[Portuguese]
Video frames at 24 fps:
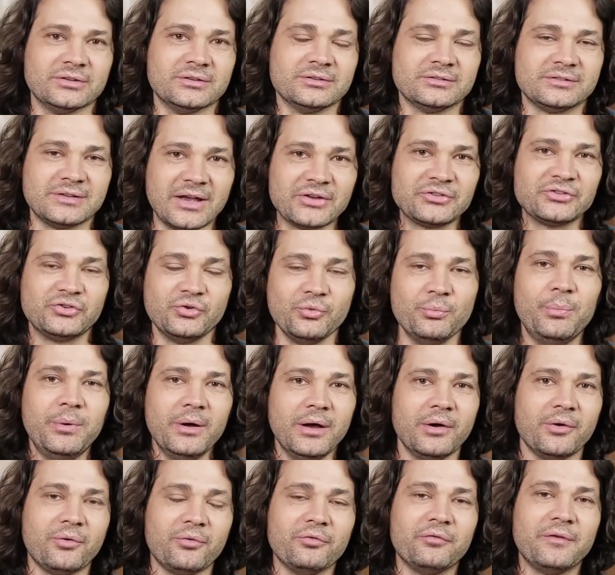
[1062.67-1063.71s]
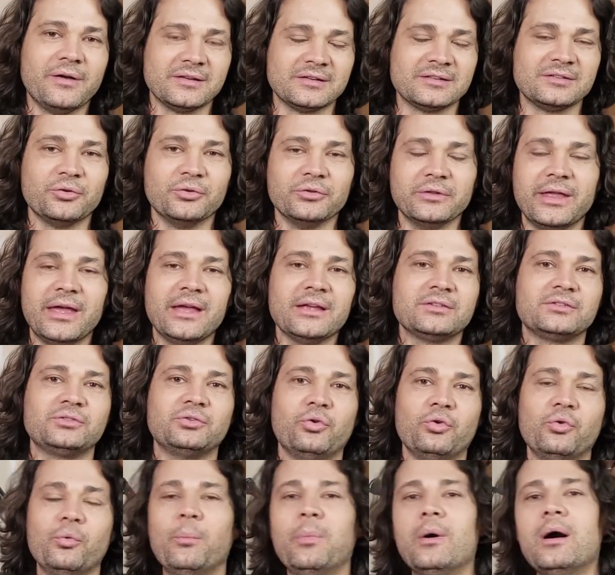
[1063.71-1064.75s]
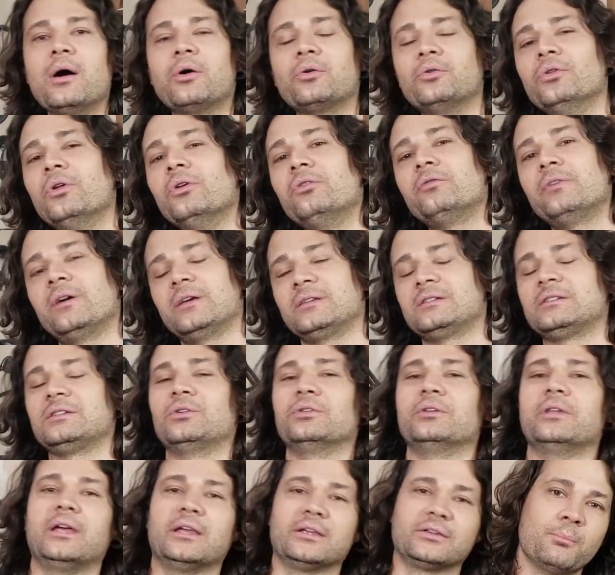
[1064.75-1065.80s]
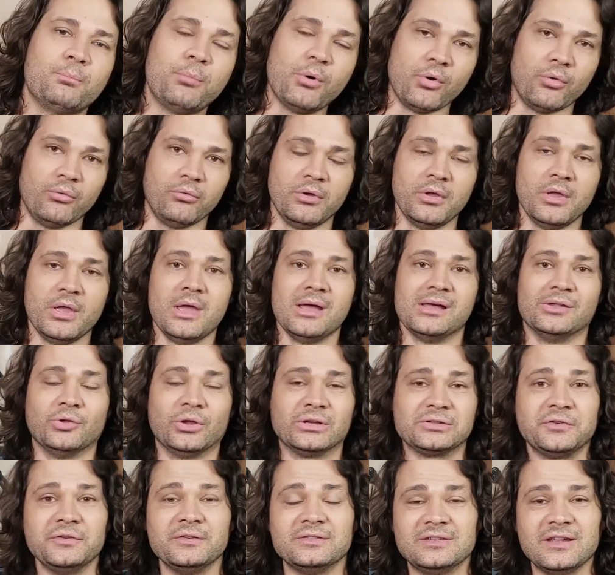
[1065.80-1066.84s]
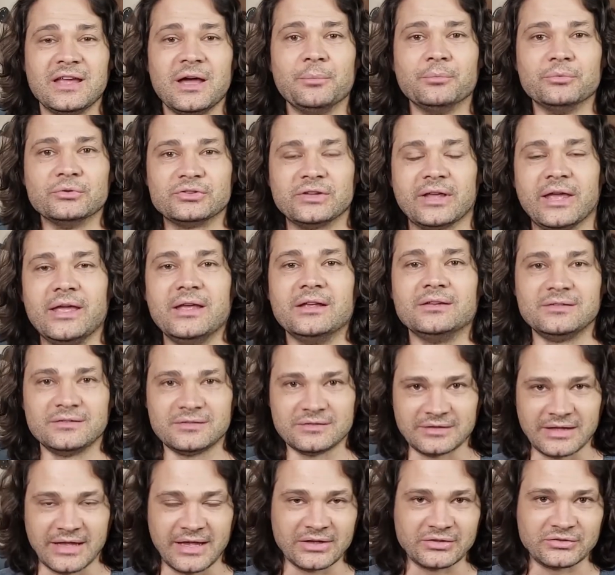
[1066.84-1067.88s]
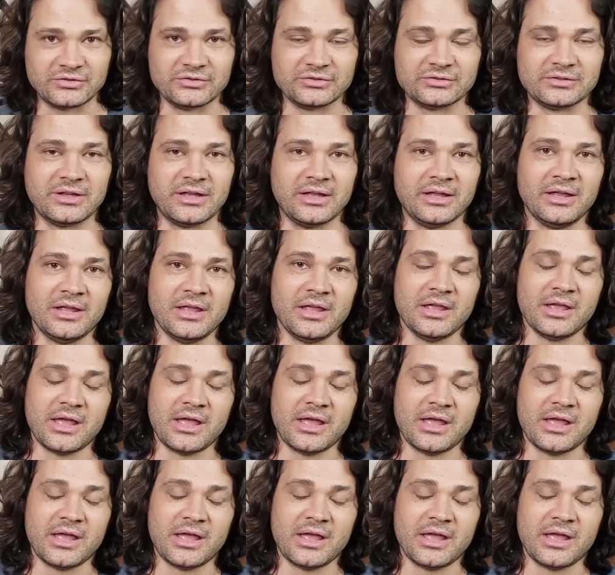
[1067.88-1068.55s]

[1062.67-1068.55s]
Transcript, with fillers: Você acha que o banco vai ser honesto ou o banco não vai ser honesto? Bom, nós fizemos aí é, esses testes, né?